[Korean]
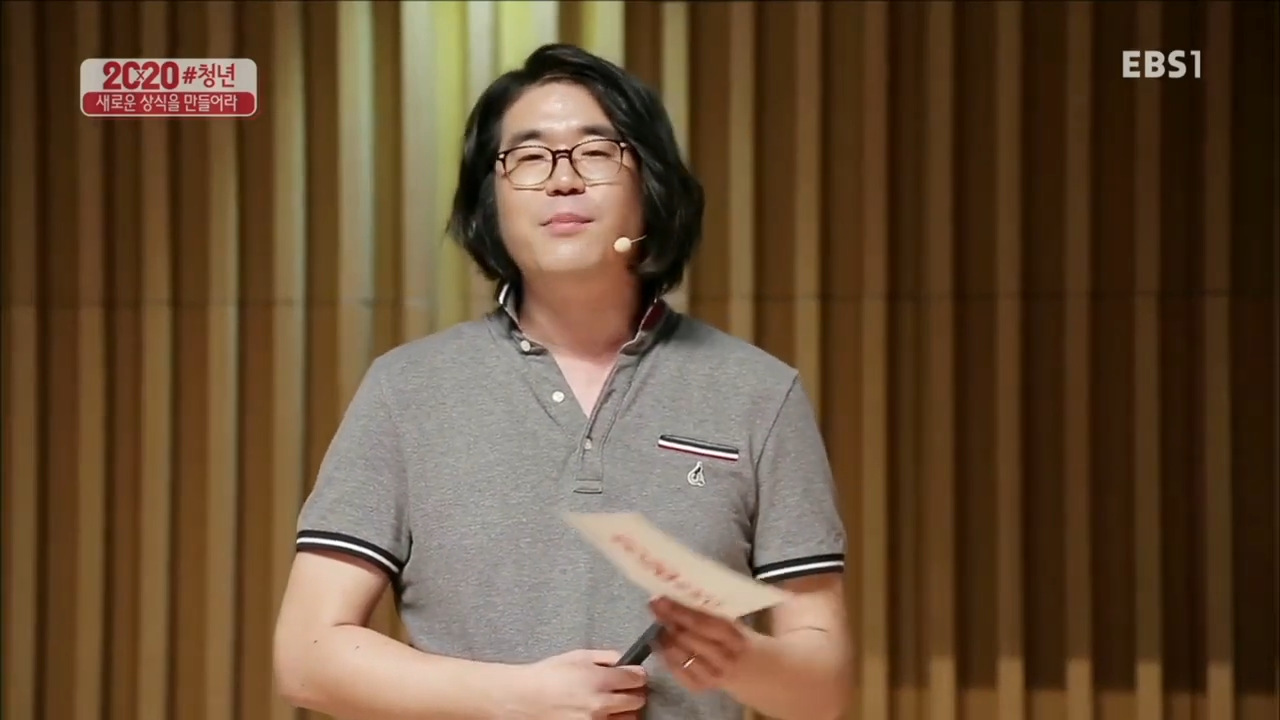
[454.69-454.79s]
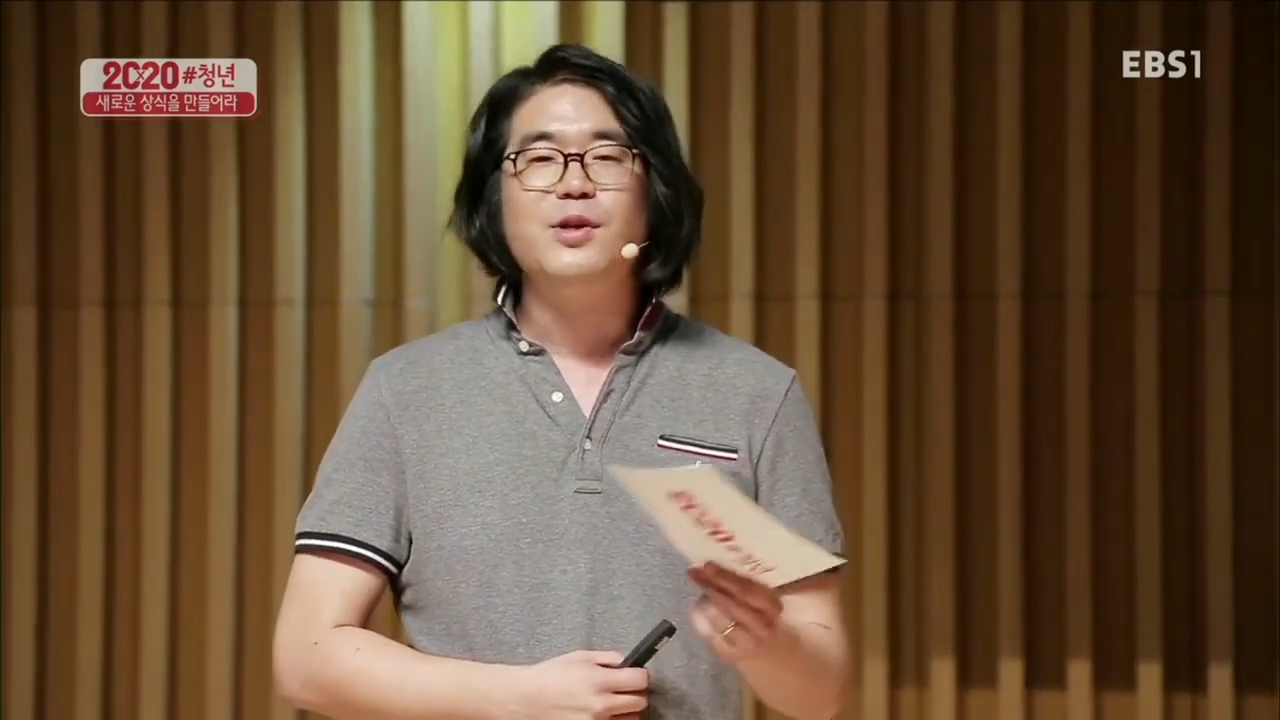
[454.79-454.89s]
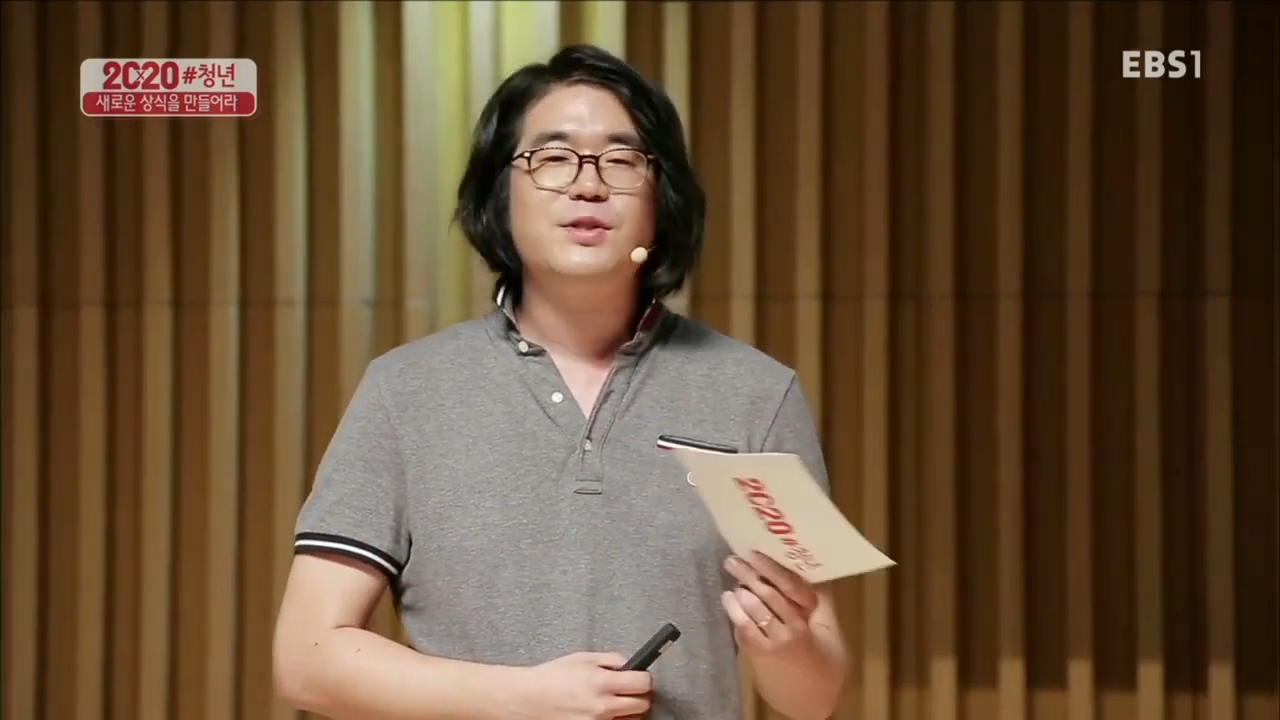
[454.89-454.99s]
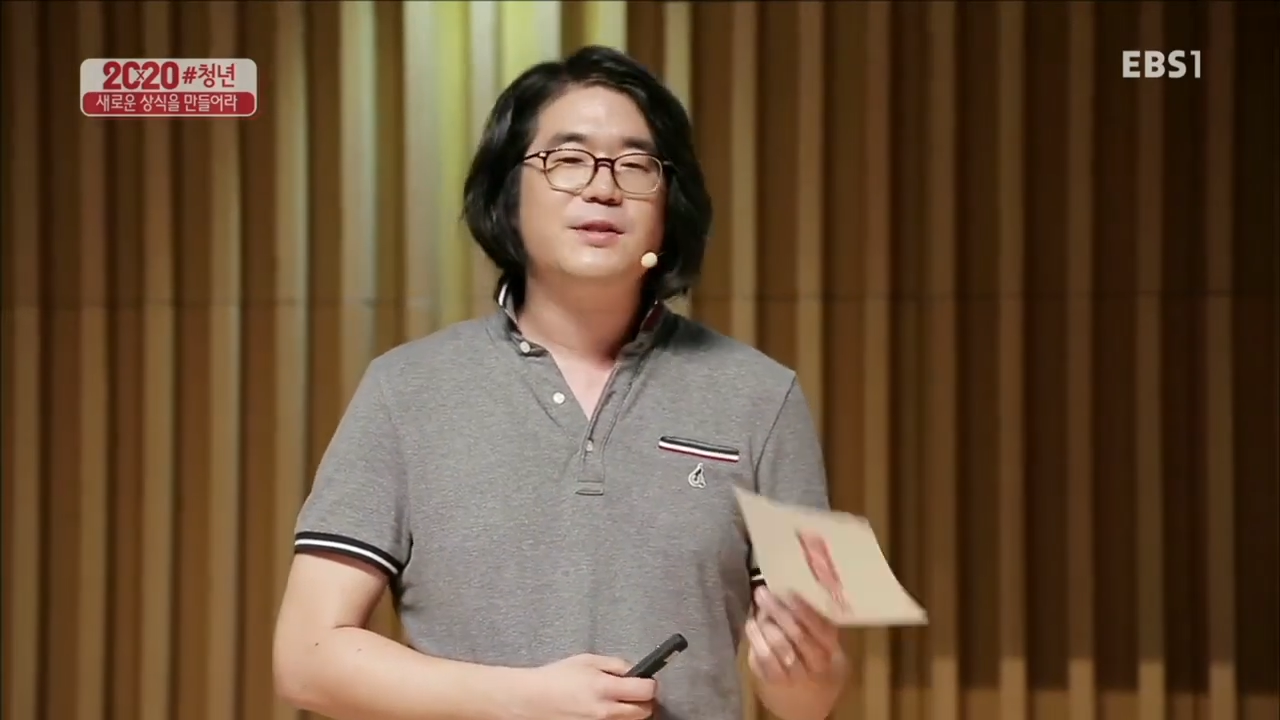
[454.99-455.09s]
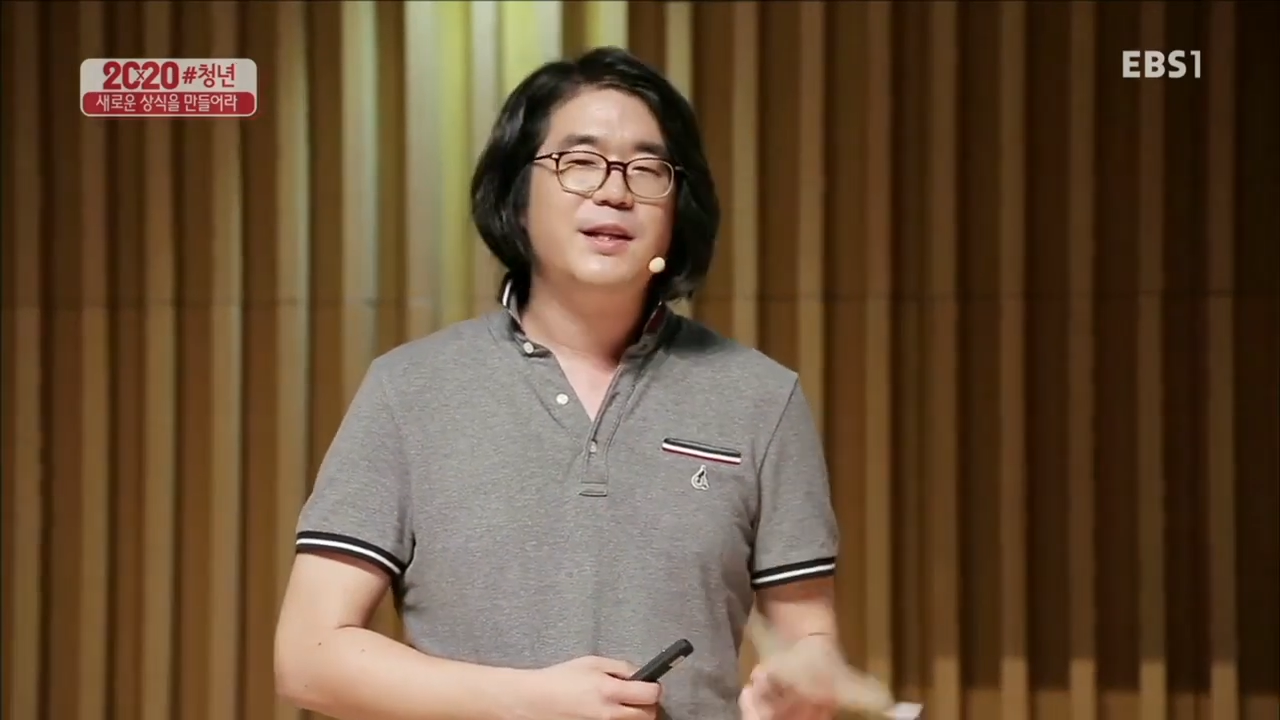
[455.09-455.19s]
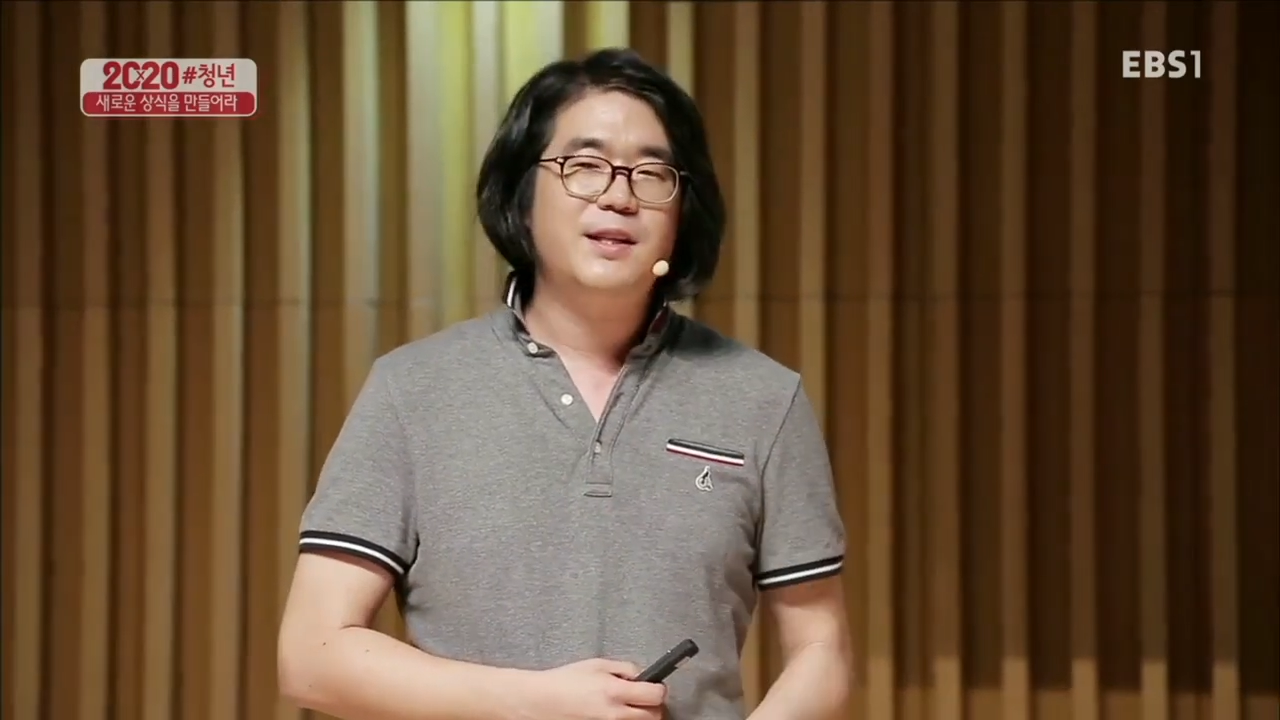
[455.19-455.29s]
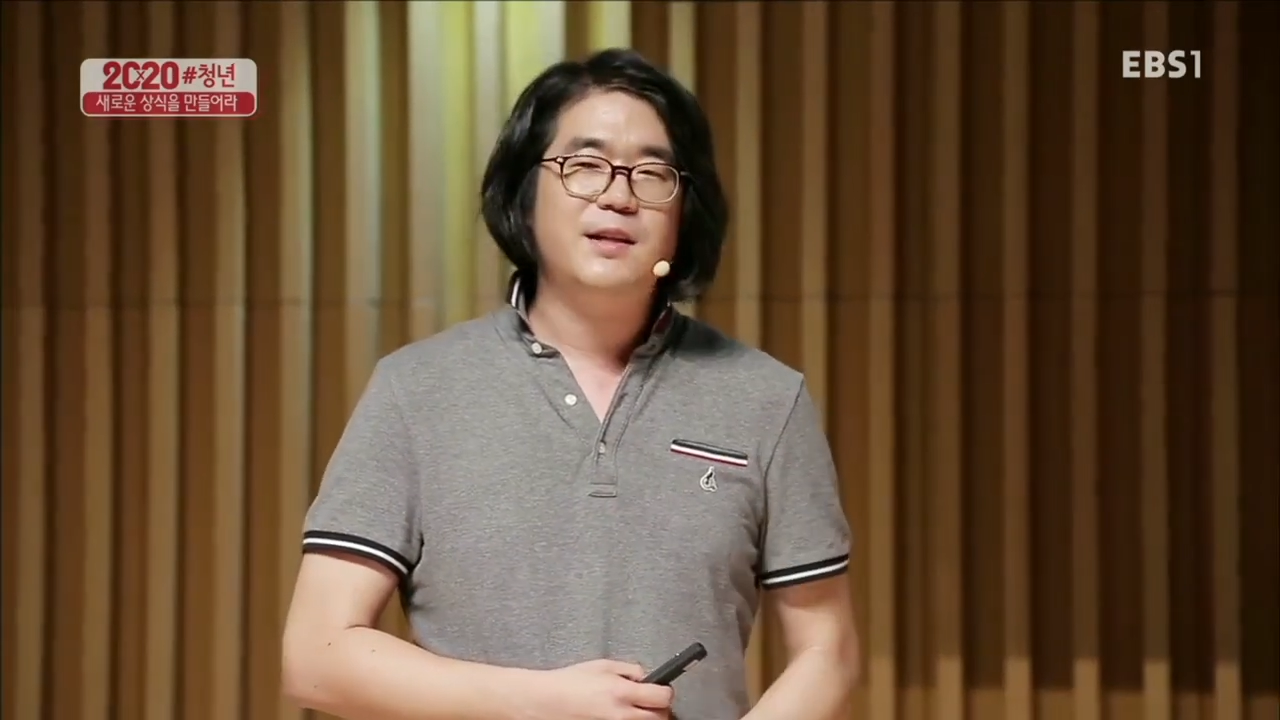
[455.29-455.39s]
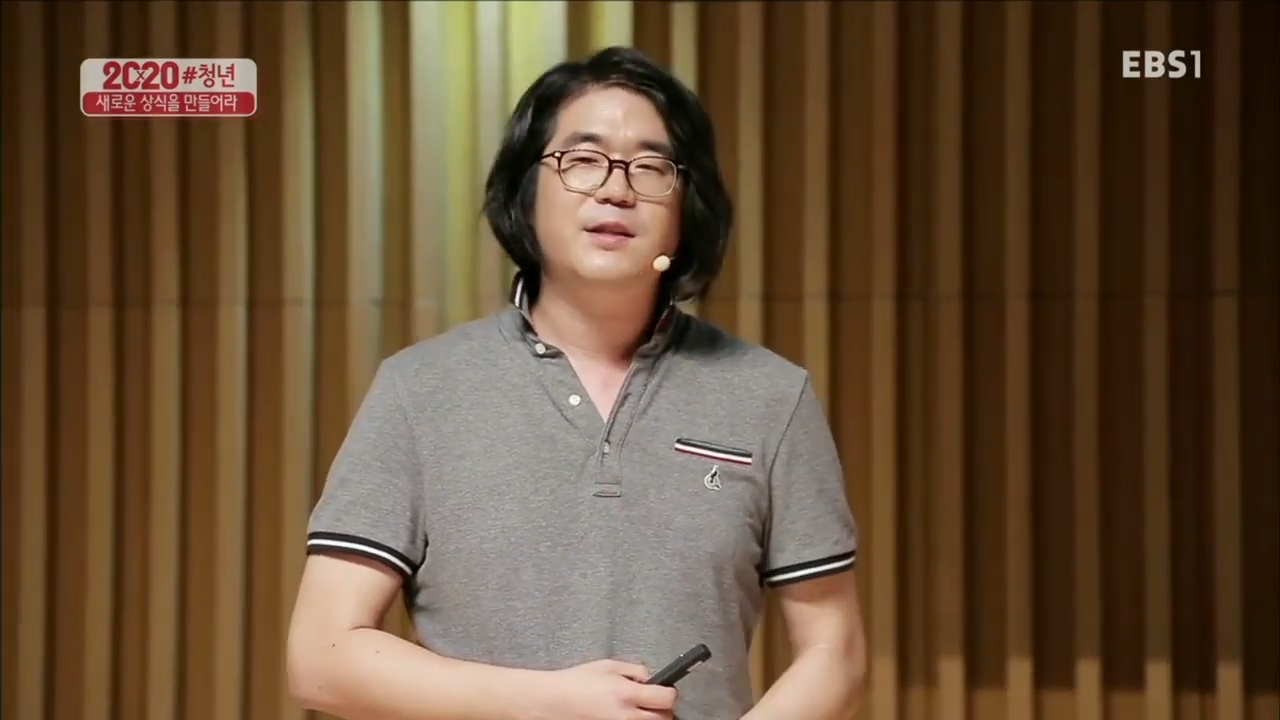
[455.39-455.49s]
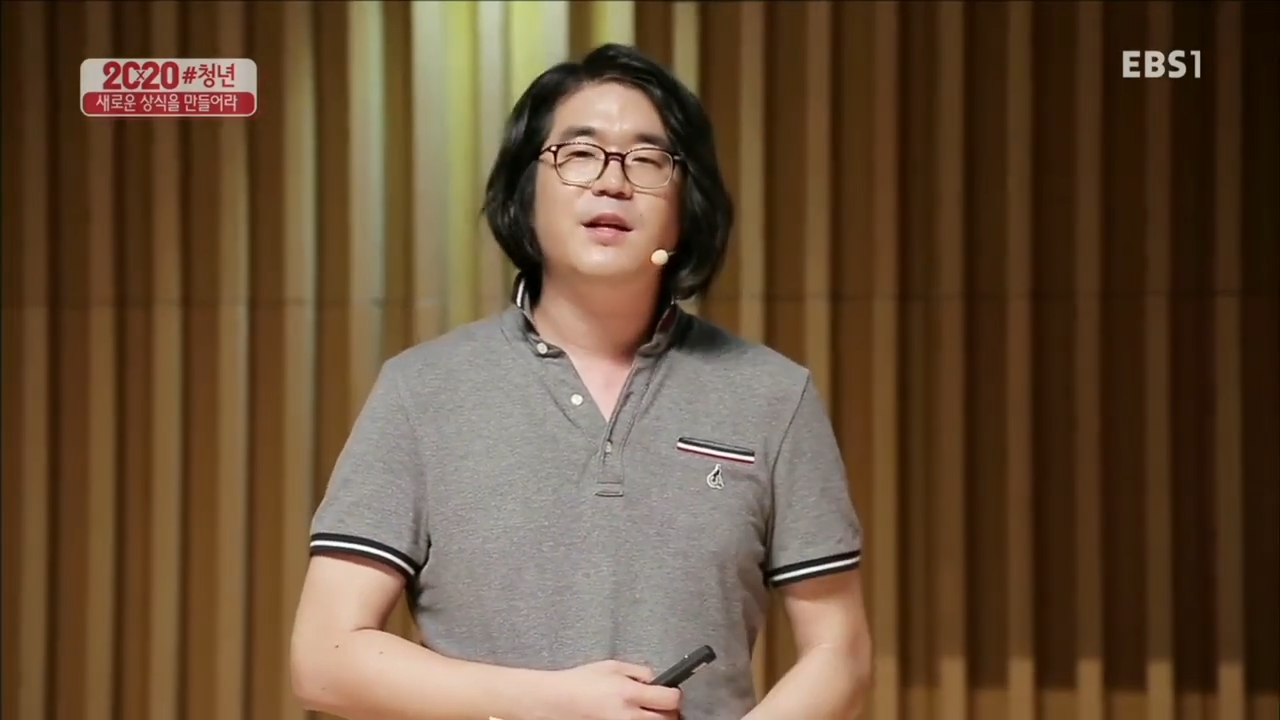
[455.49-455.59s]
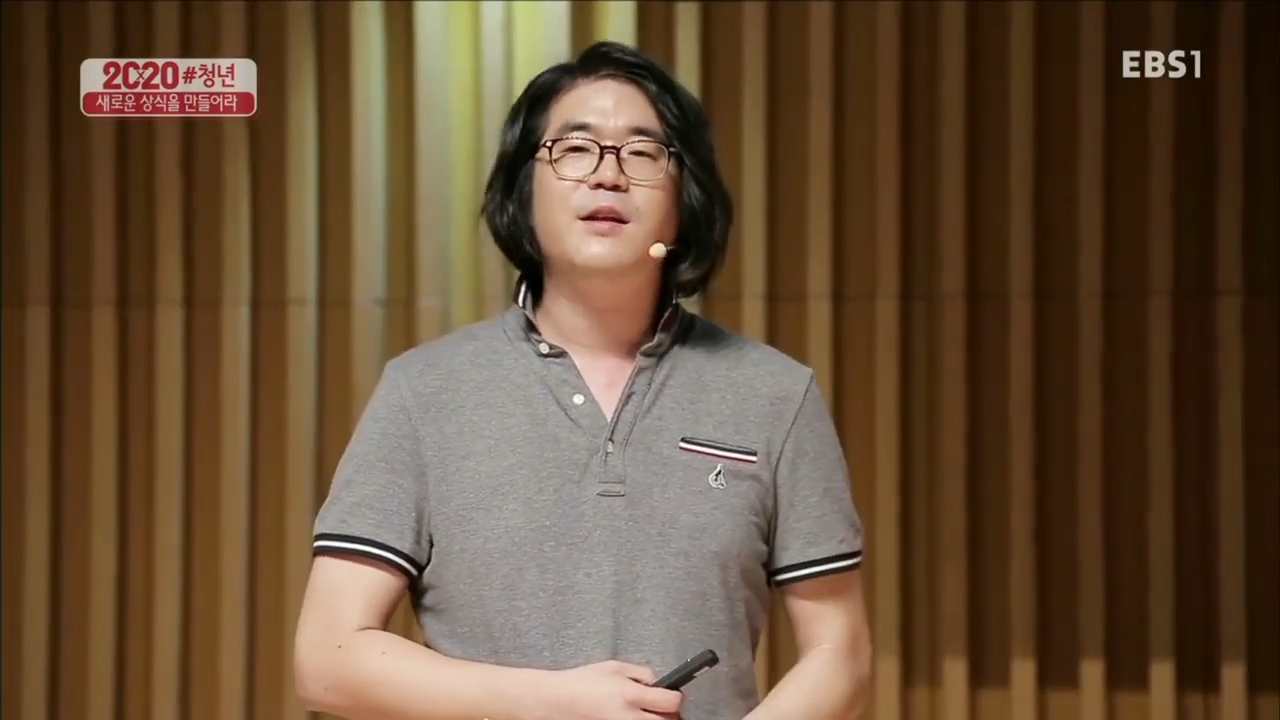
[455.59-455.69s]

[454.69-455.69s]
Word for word: 버스를 기다릴